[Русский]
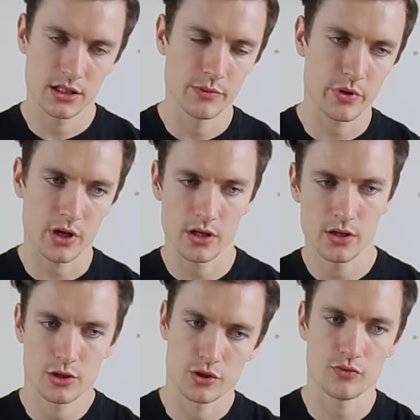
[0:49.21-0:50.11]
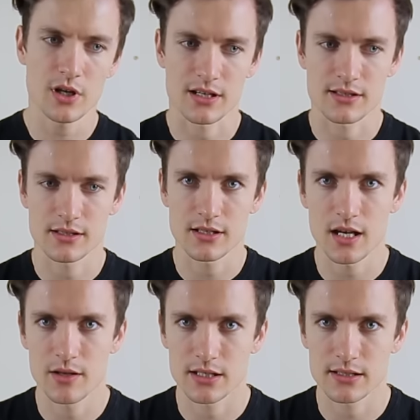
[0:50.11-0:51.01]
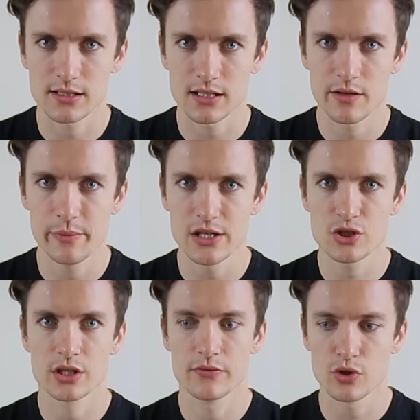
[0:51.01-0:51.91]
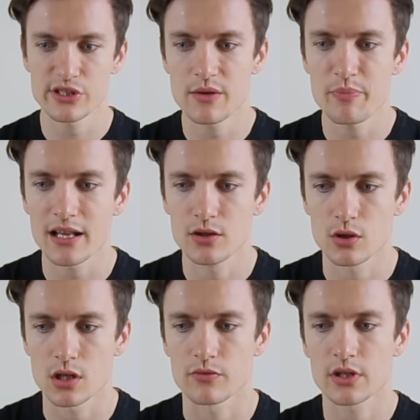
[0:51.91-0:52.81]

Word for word: типа, чувак, цена стала меньше, 95 долларов.